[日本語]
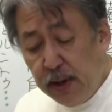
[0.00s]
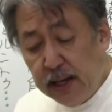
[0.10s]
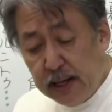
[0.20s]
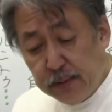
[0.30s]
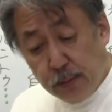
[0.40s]
目
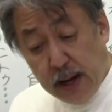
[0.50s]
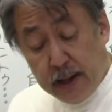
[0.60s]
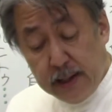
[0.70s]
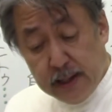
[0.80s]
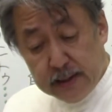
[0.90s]
があの
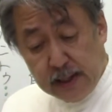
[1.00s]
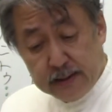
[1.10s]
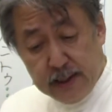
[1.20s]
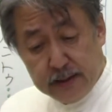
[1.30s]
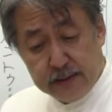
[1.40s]
周りが赤
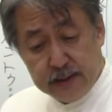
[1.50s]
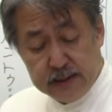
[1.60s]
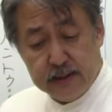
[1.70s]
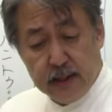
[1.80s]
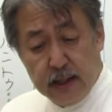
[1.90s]
くなるん
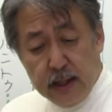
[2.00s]
です。